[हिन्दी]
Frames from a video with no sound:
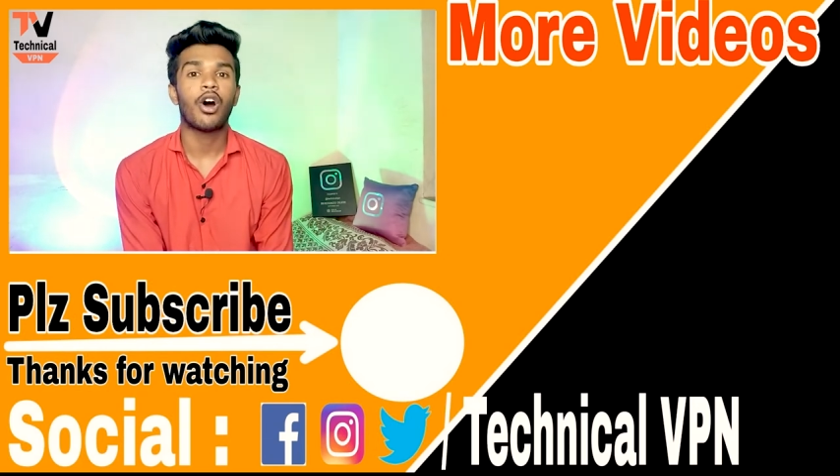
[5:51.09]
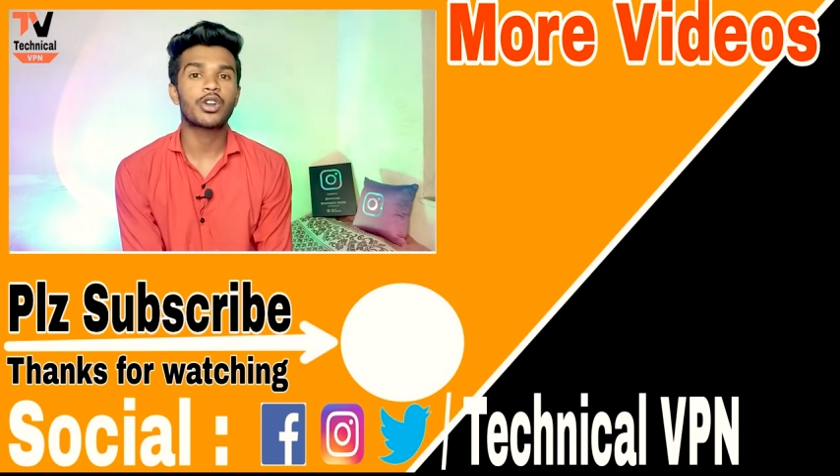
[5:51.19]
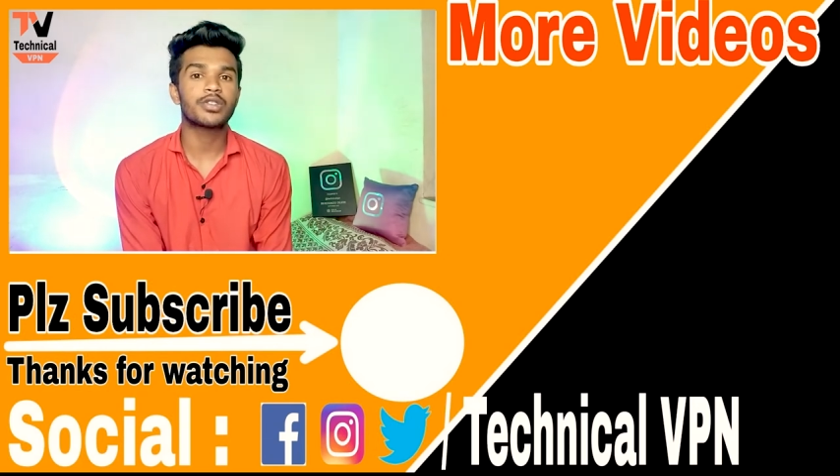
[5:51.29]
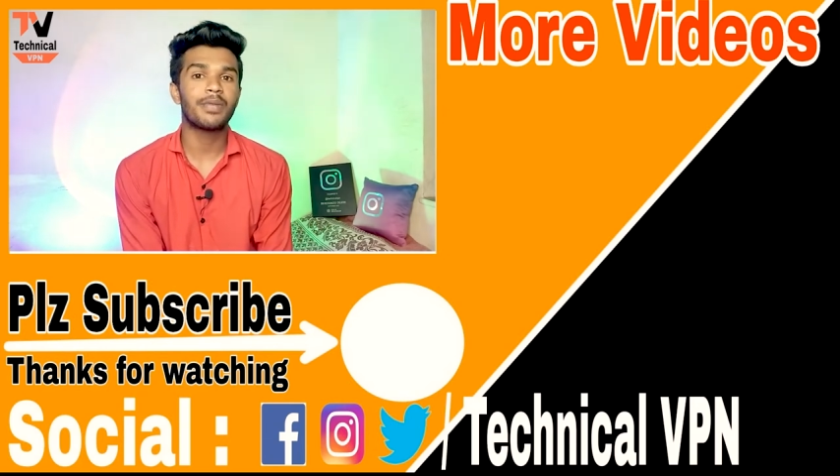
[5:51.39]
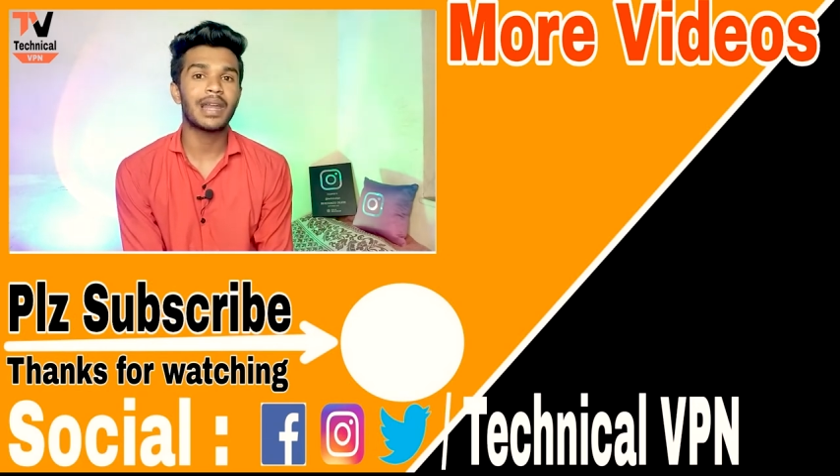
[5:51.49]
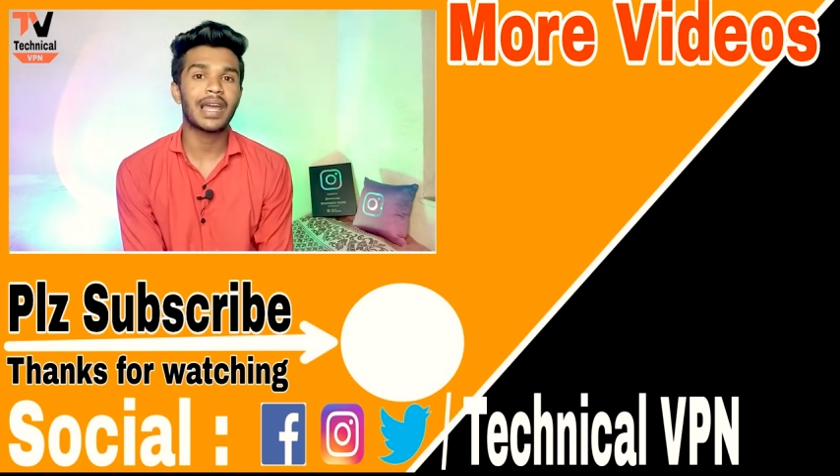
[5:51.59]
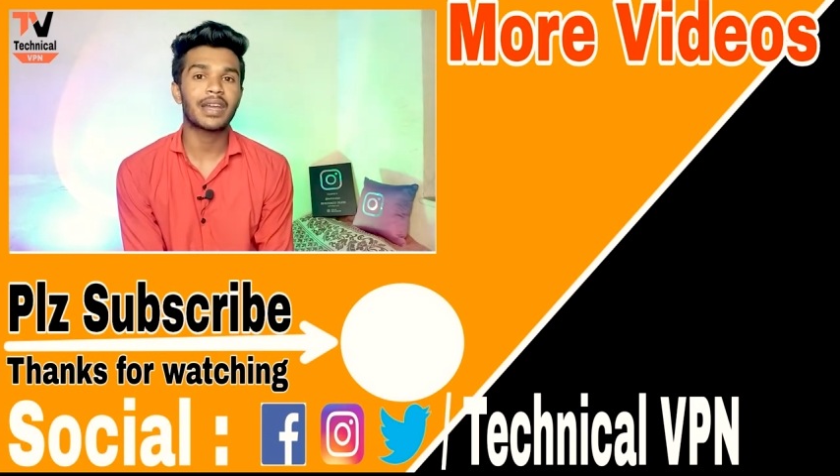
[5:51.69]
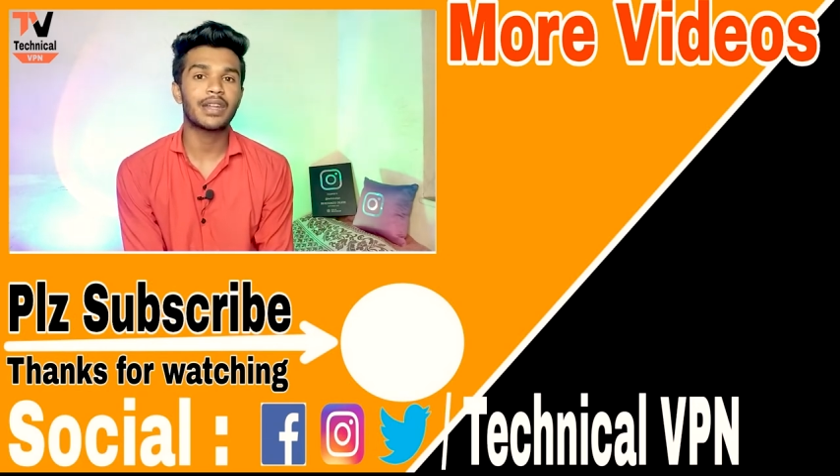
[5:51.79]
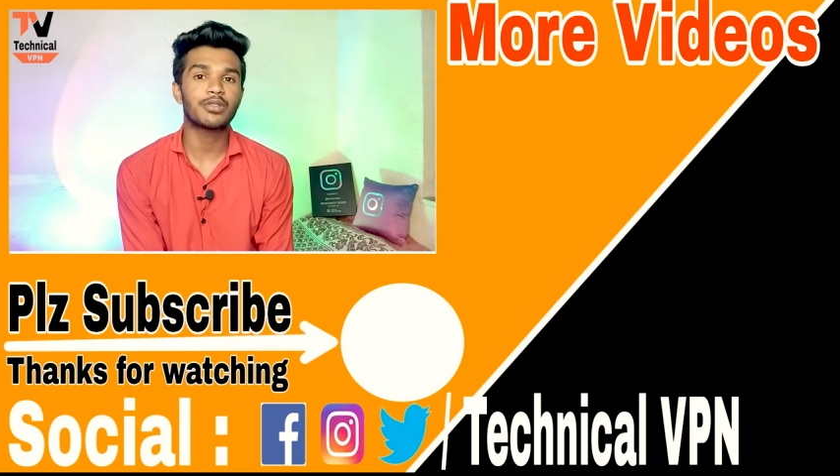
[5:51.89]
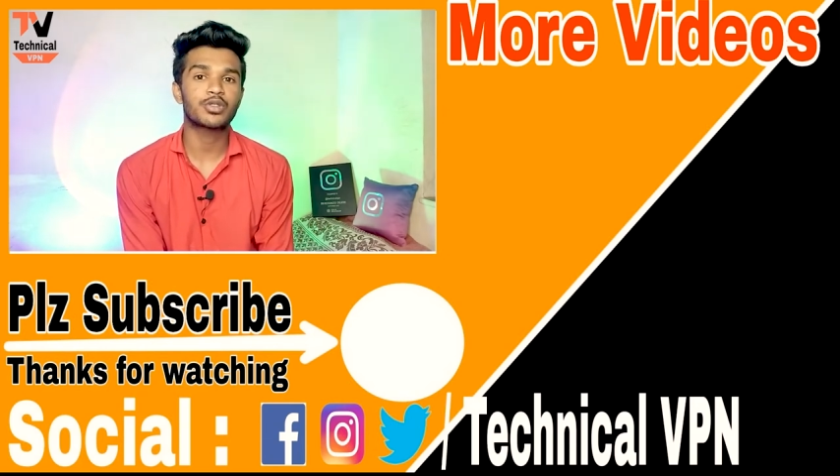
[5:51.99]
और जो बेल
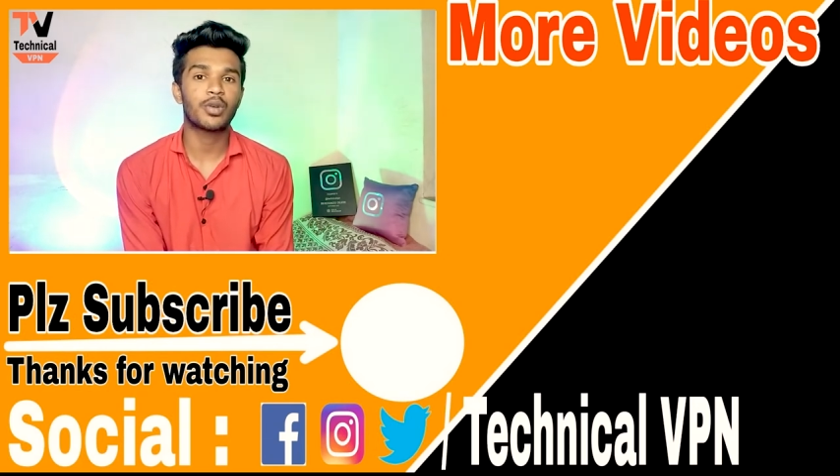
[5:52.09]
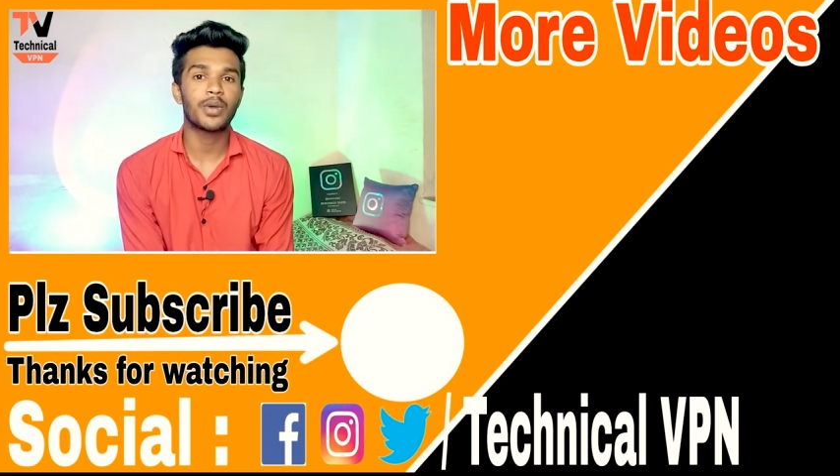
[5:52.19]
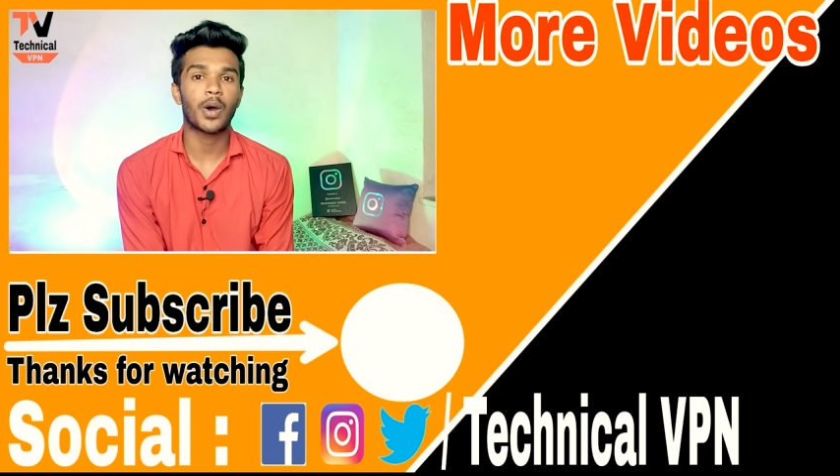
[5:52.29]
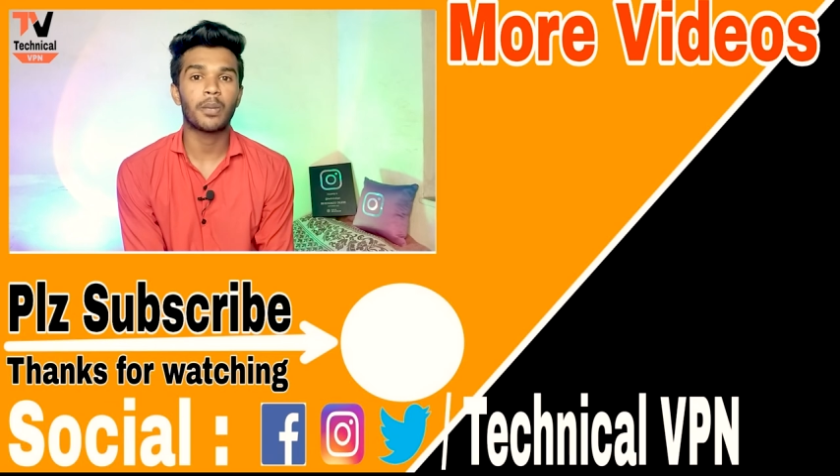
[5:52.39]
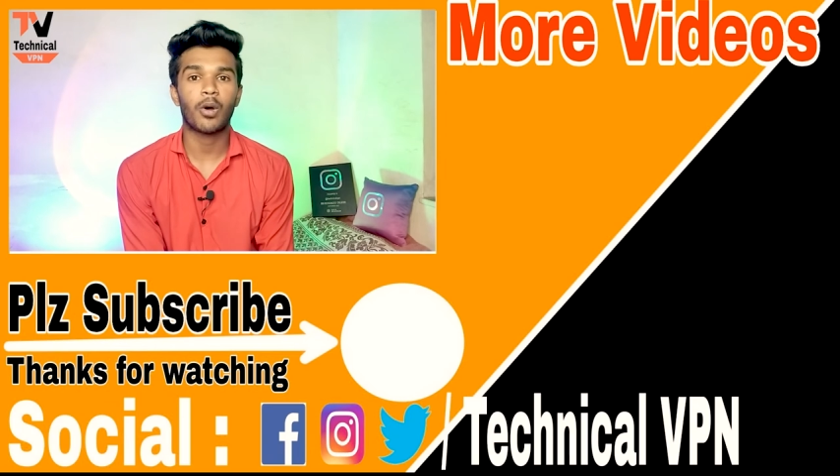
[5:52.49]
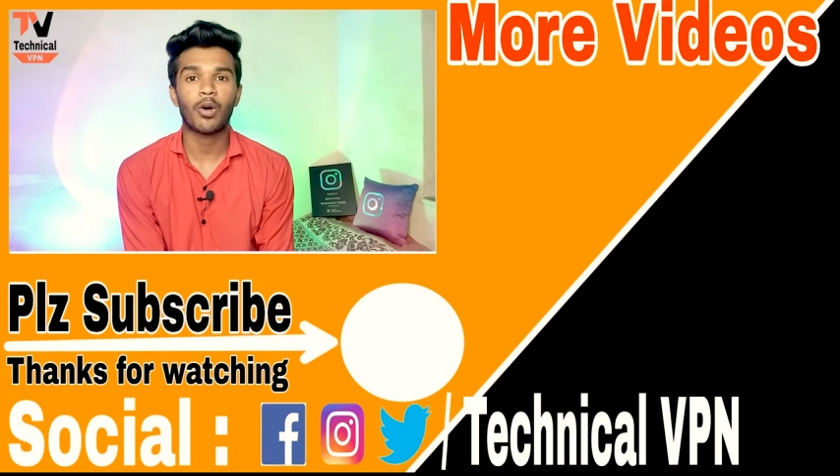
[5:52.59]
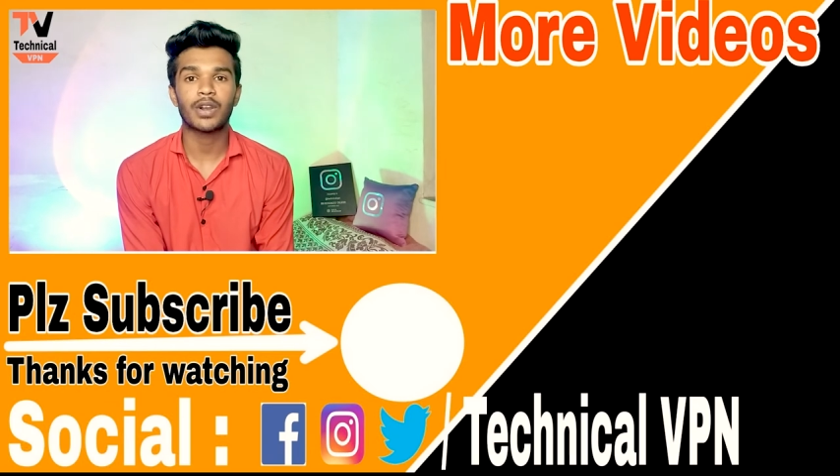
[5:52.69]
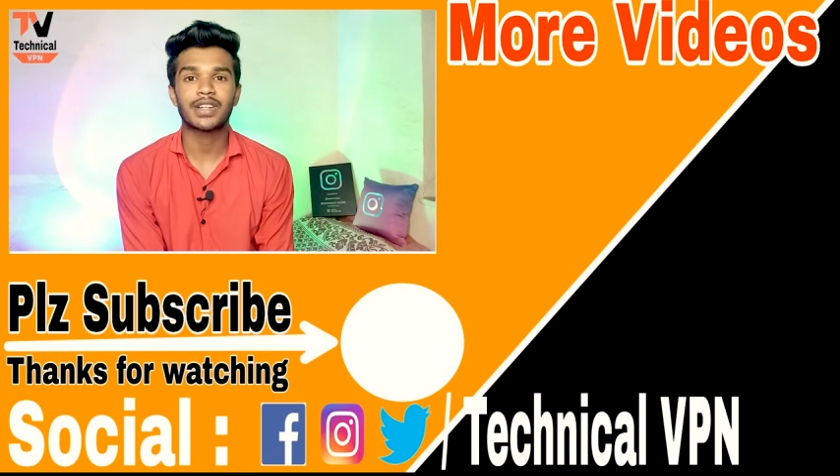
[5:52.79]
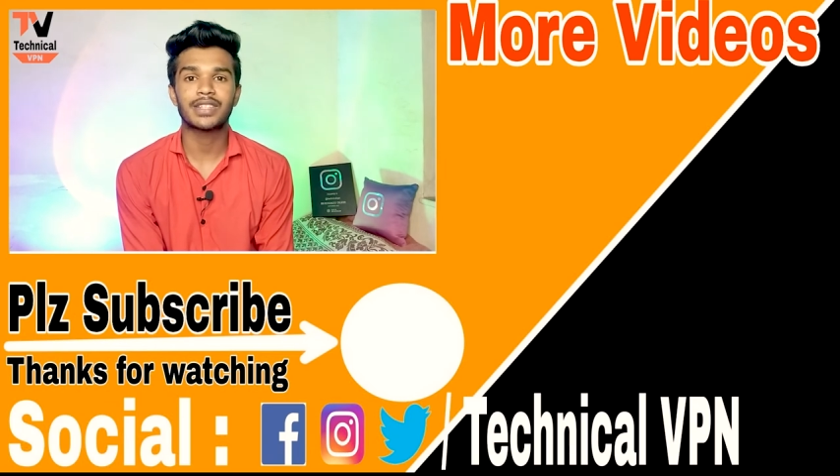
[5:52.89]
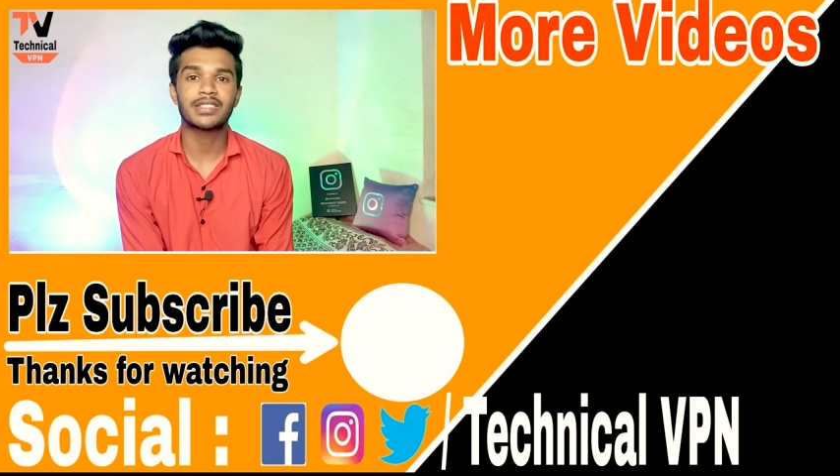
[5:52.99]
आइकन है उसको भी आप
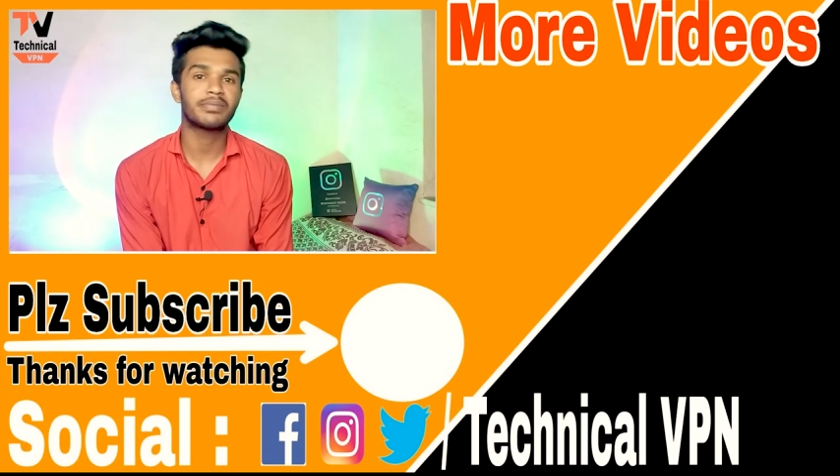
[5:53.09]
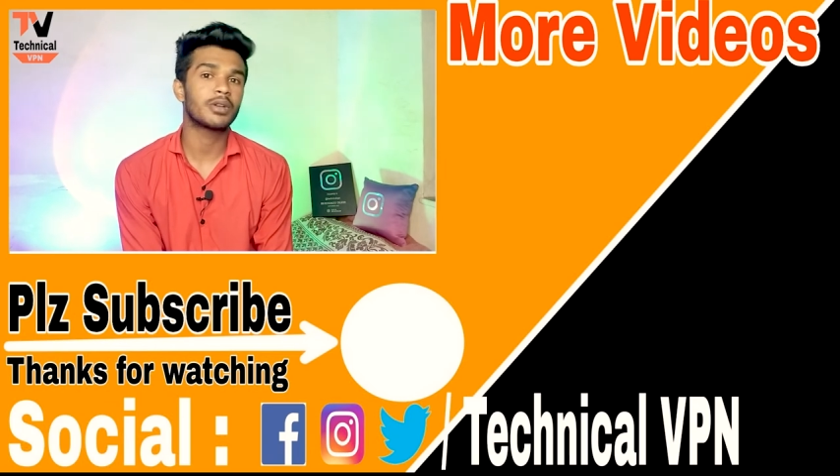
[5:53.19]
ऑल कर दीजिए